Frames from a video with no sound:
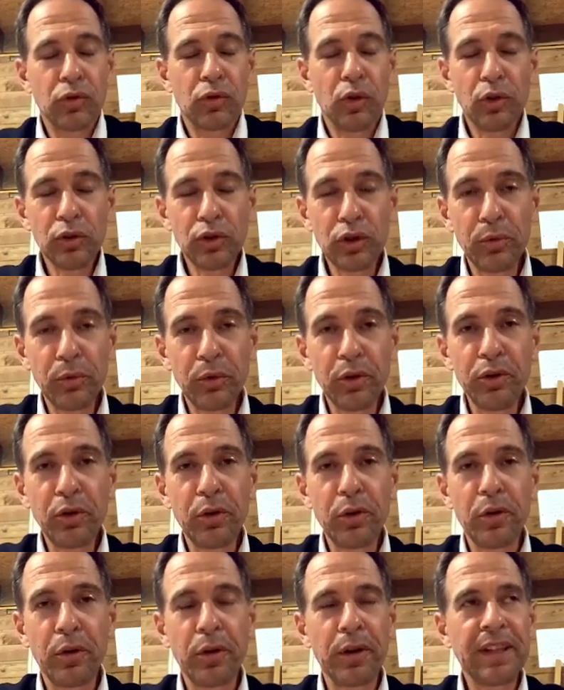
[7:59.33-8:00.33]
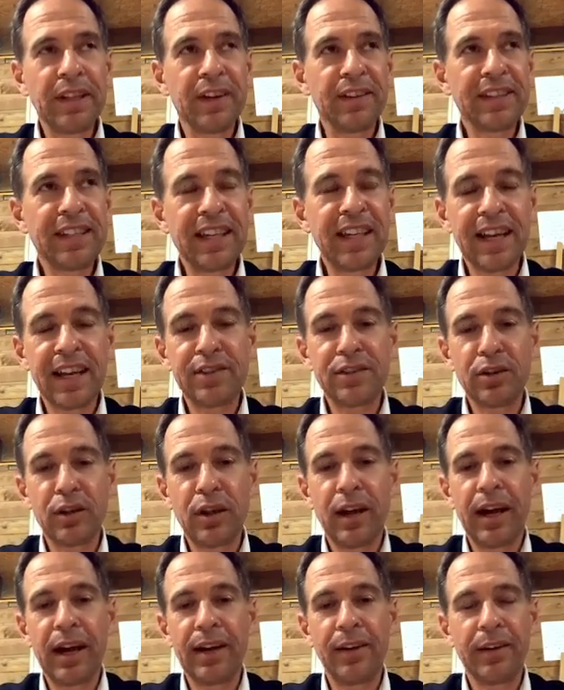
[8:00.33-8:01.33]
grosso modo identique
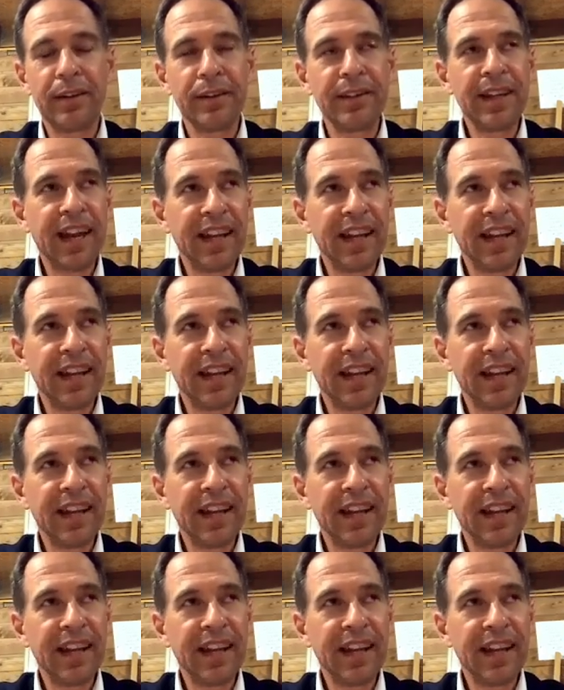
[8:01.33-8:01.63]
à, l'an